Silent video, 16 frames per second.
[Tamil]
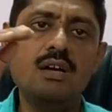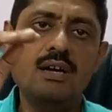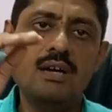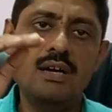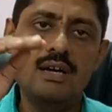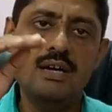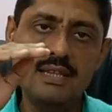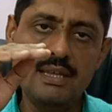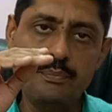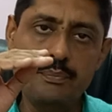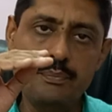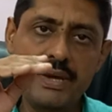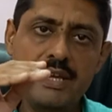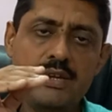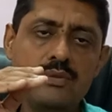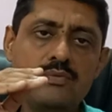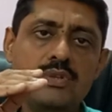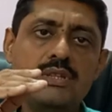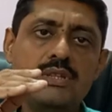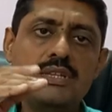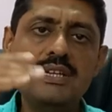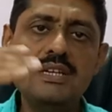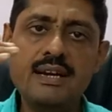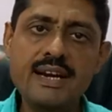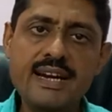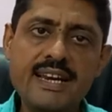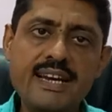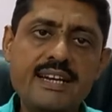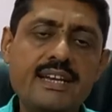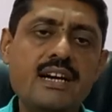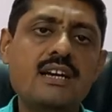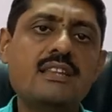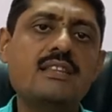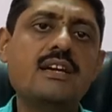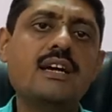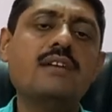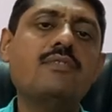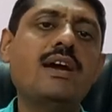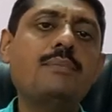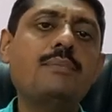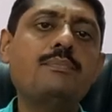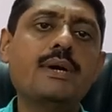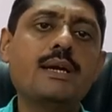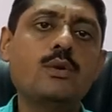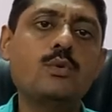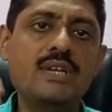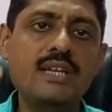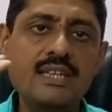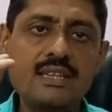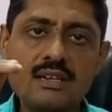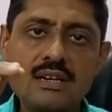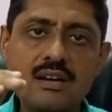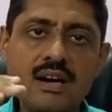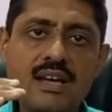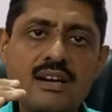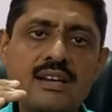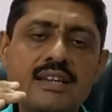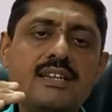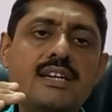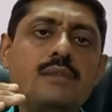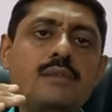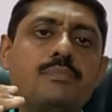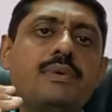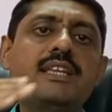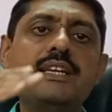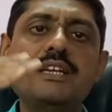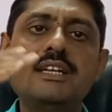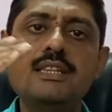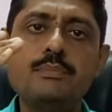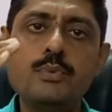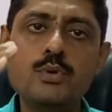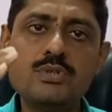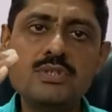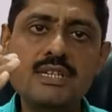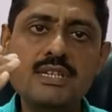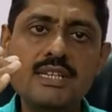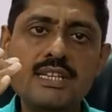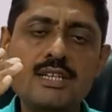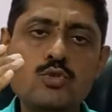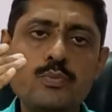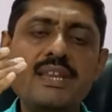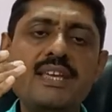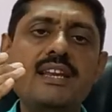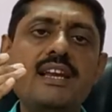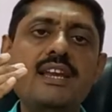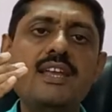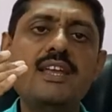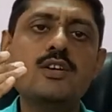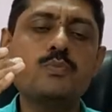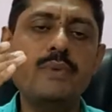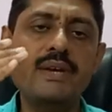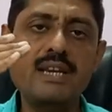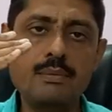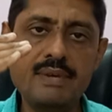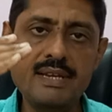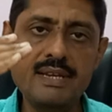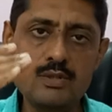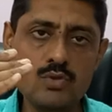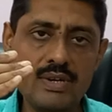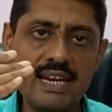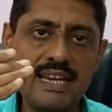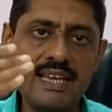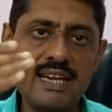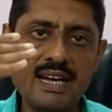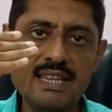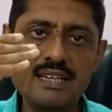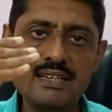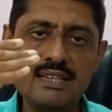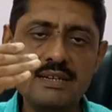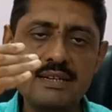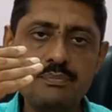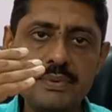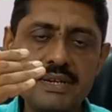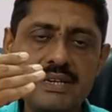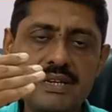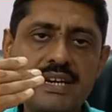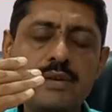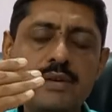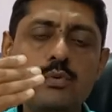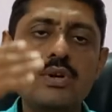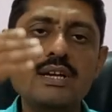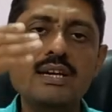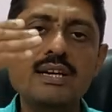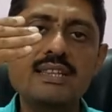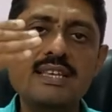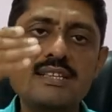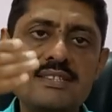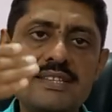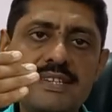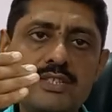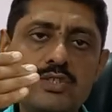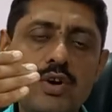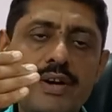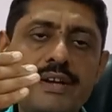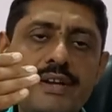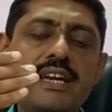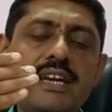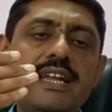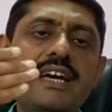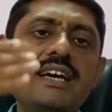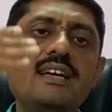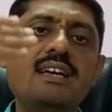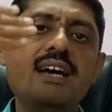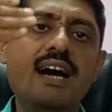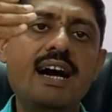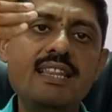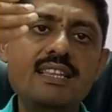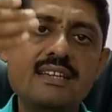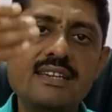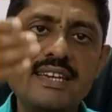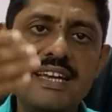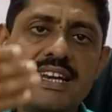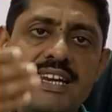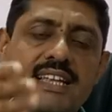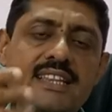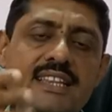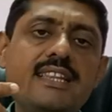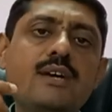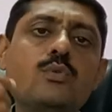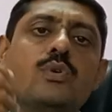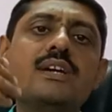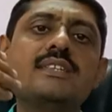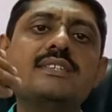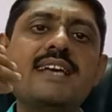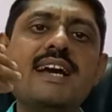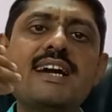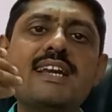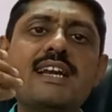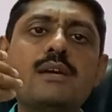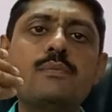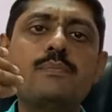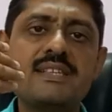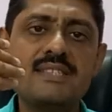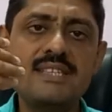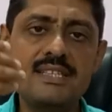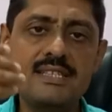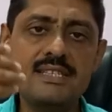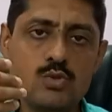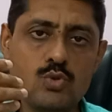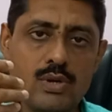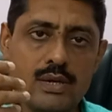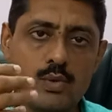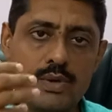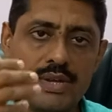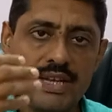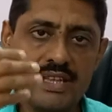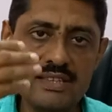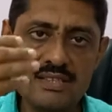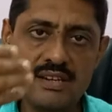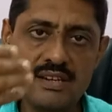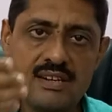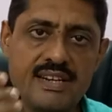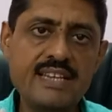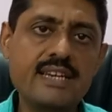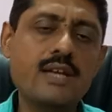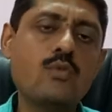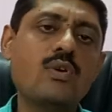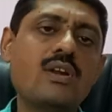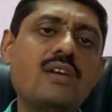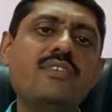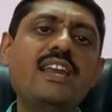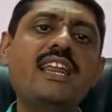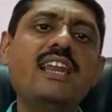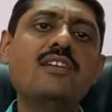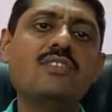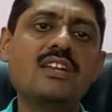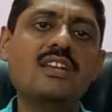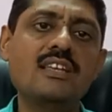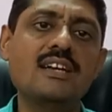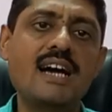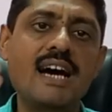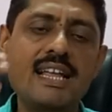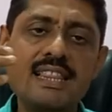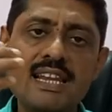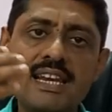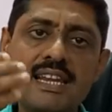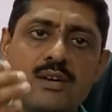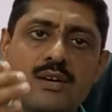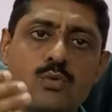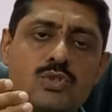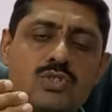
இந்த பெயின் வந்து ரேடியேட் ஆகிறதுக்கான வாய்ப்புகள் உண்டு இதுக்கு காரணம் என்னென்னு பார்த்தீங்கன்னா இந்த போஸ்டீரியர் சுப்பீரியர் இண்டியாக்ஸ் பெயின் அப்படின்னு சொன்னேன் இல்லையா அதுக்கு பின்னாடி உங்களுக்கு அந்த எஸ்ஐ ஜாயிண்ட்டில் அதுக்கு கீழேந்து தான் உங்களுக்கு சேக்ரல் பிளக்சிஸ்ன்னு சொல்லக்கூடிய அந்த சியாட்டிக் நர்வெலாம் வெளியில் வருது அதெல்லாம் கொஞ்சம்